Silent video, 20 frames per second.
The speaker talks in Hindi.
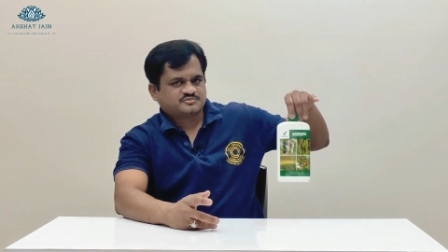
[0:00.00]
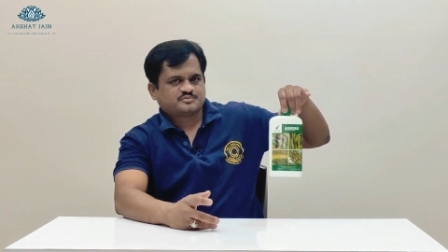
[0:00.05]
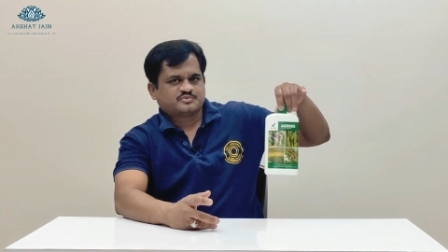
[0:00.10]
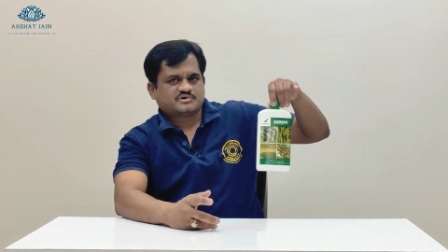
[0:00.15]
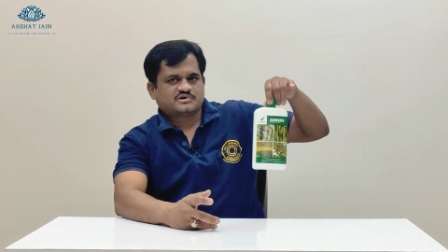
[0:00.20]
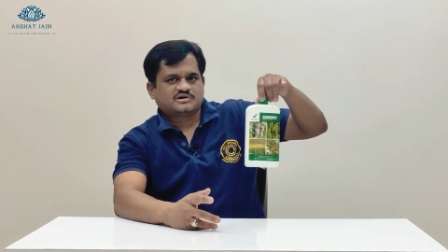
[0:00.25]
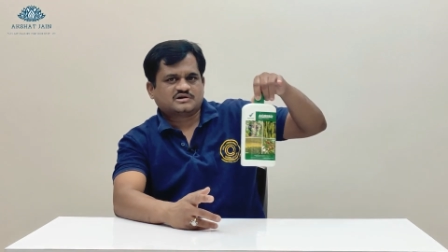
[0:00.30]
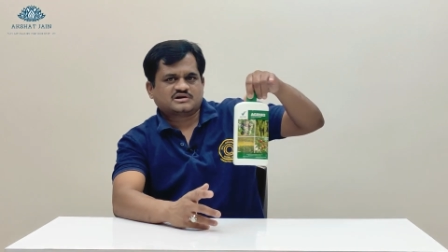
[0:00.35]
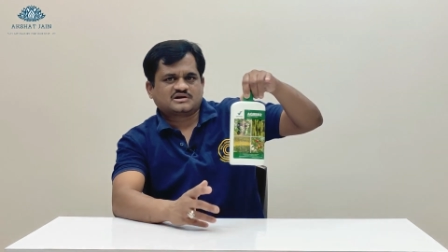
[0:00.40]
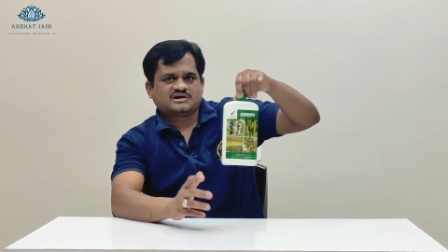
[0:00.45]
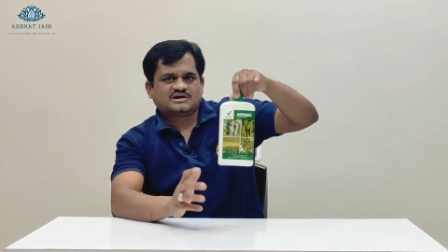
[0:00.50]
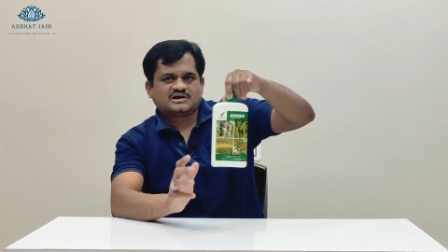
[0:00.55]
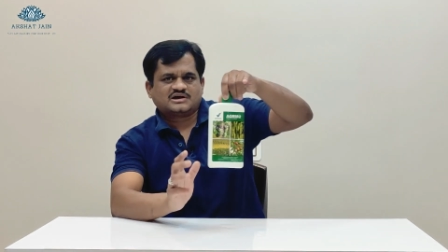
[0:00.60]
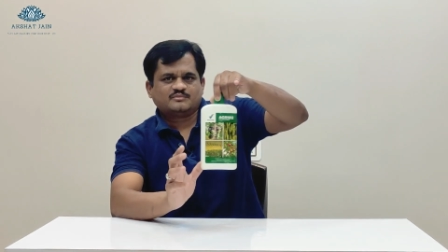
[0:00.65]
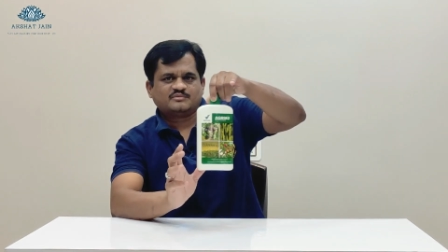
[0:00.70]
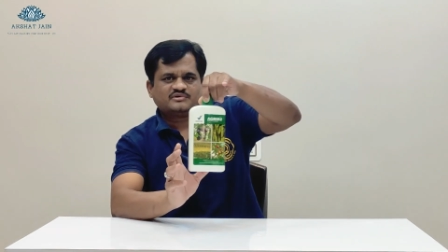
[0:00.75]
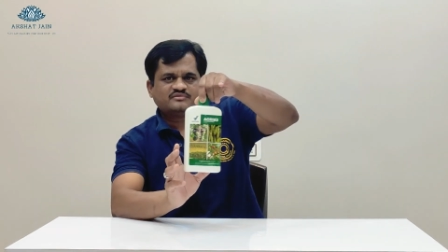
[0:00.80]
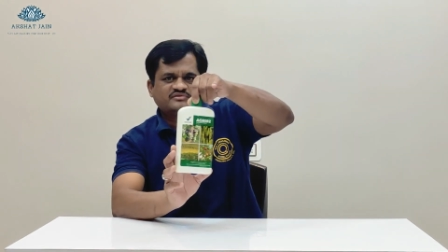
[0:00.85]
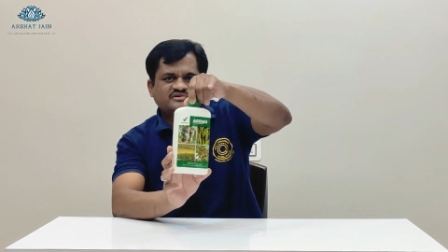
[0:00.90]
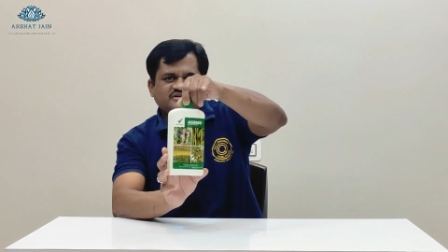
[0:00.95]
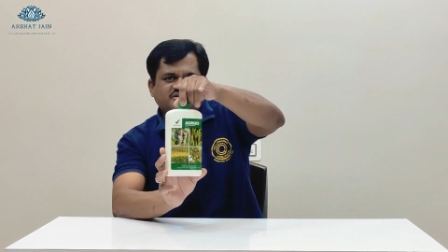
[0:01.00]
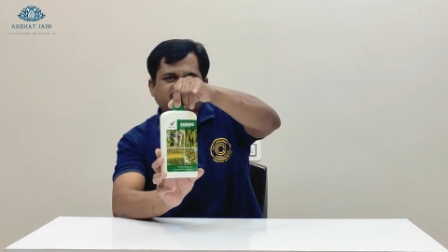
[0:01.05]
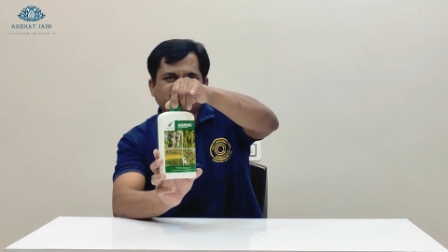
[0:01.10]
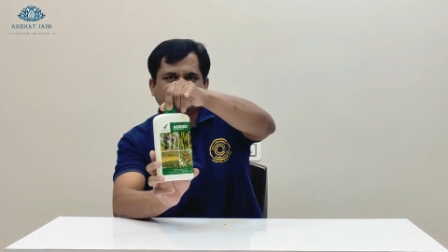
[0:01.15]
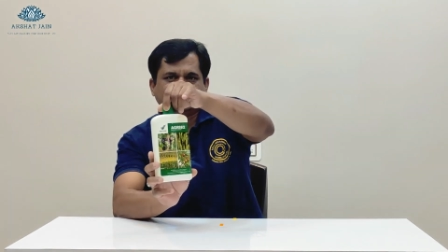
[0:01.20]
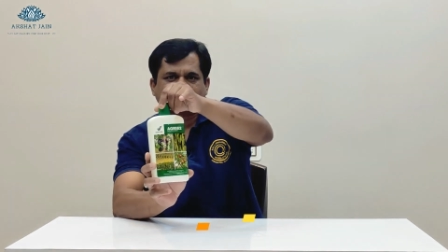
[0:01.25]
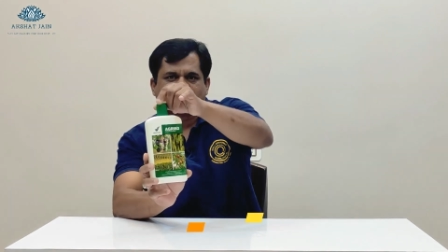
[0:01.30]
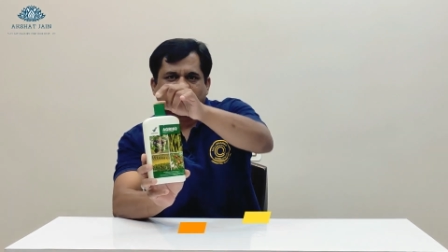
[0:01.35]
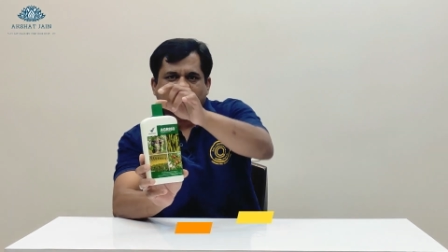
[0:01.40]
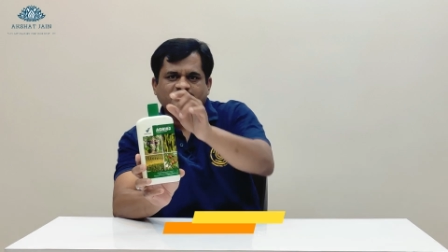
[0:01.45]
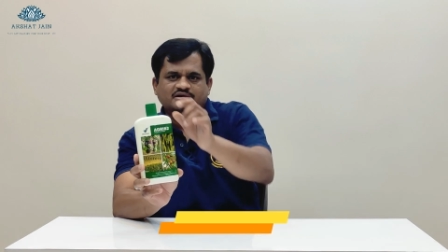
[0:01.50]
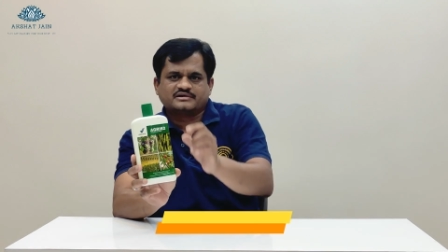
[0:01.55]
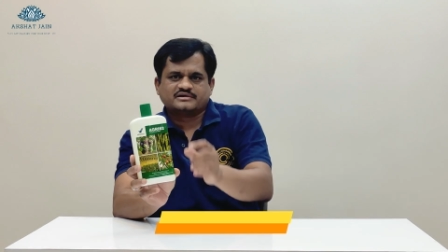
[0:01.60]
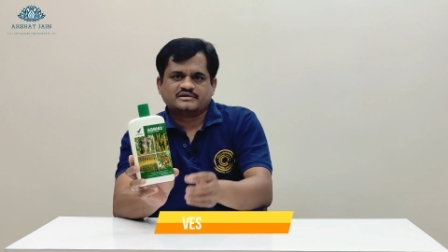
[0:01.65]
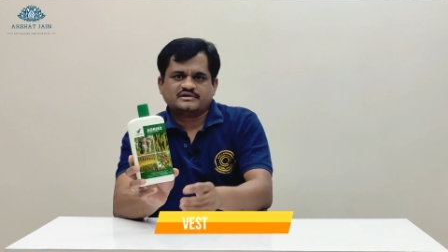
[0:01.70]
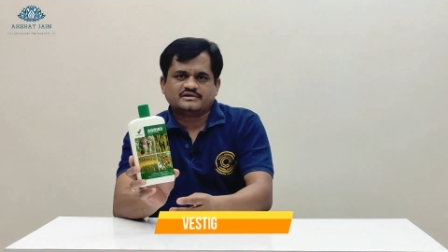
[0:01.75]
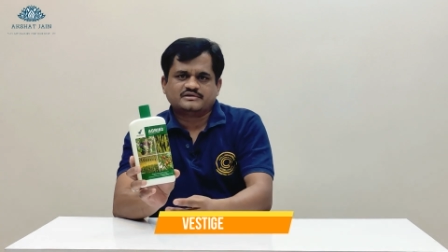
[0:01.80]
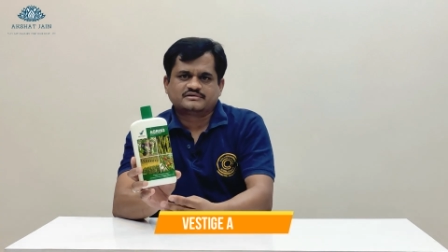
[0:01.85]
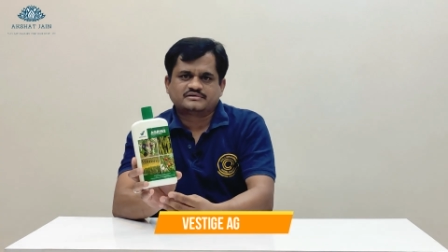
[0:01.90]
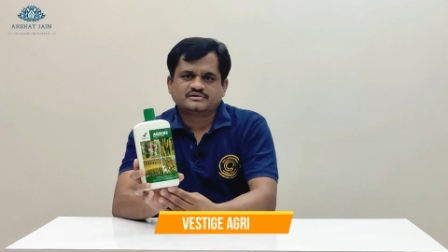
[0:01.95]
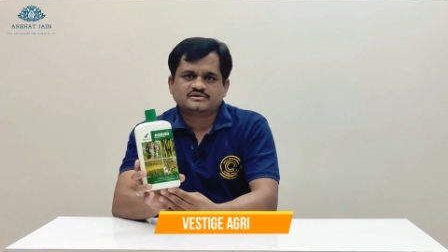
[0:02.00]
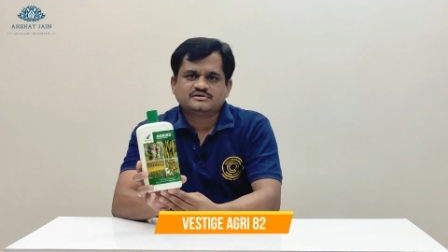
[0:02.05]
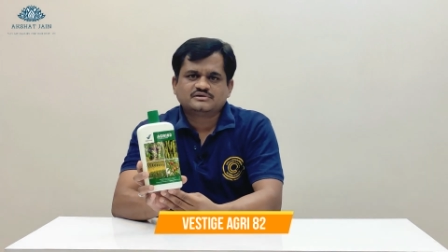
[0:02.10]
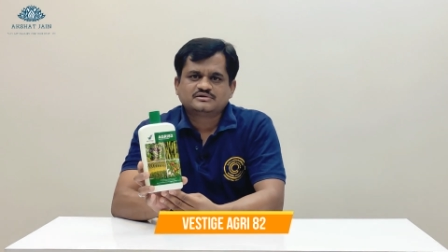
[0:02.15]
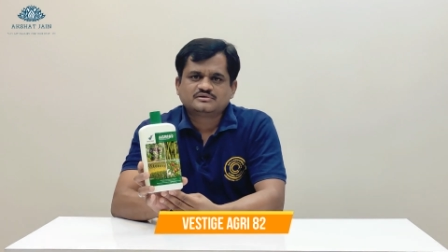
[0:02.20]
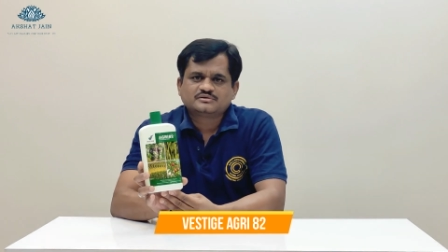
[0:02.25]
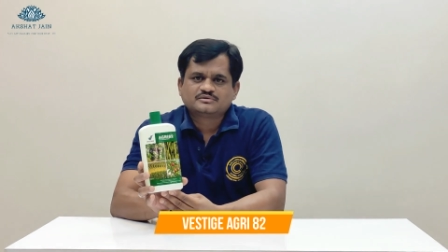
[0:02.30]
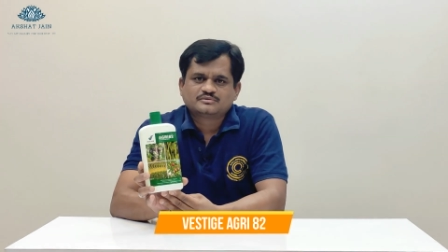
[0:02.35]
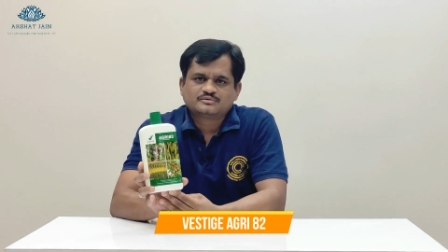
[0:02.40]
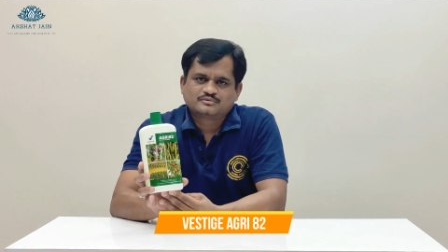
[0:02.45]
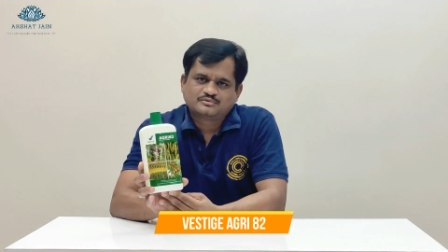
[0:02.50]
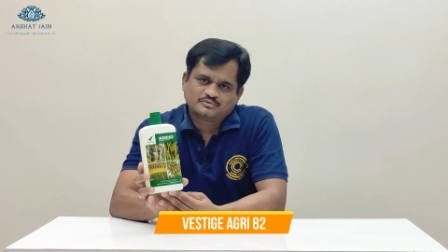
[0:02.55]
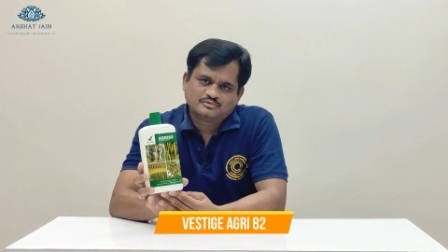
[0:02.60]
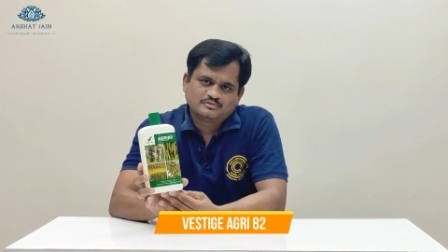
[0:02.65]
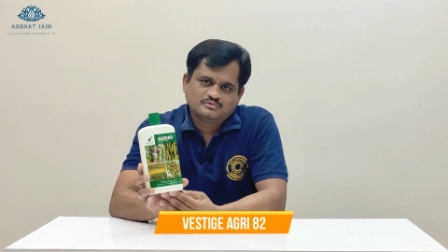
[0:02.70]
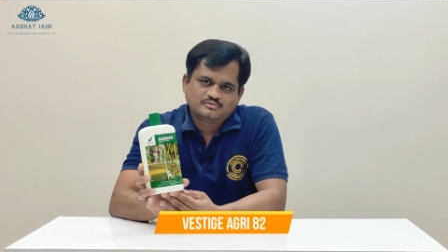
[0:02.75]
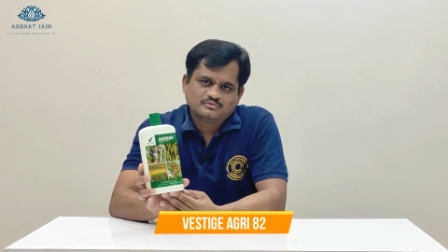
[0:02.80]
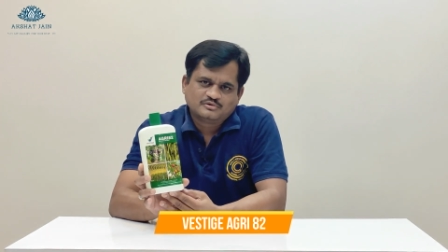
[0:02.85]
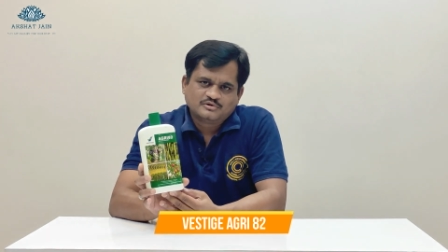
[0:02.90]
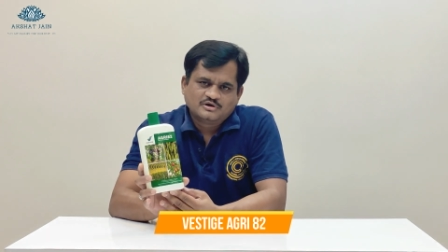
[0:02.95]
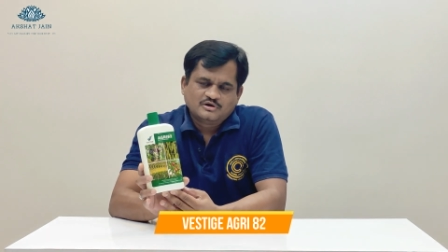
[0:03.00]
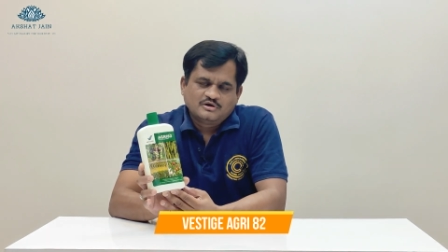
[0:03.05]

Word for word: जिस प्रोडक्ट का नाम है वेस्टिज का एग्री एटी टू